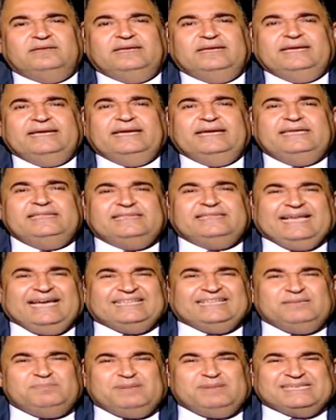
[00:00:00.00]
انت
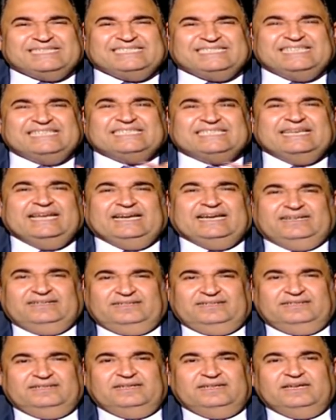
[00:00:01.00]
هتبقى استثناء
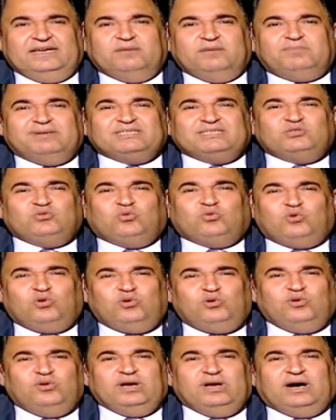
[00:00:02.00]
بس
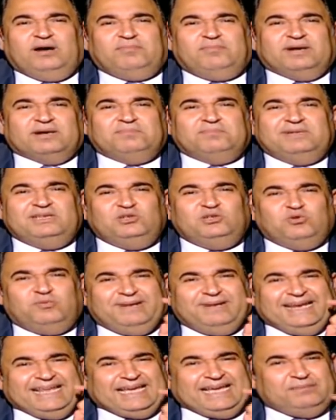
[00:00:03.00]
كله يا قمر من يوم
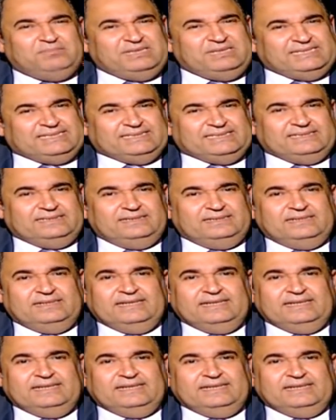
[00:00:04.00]
الخميس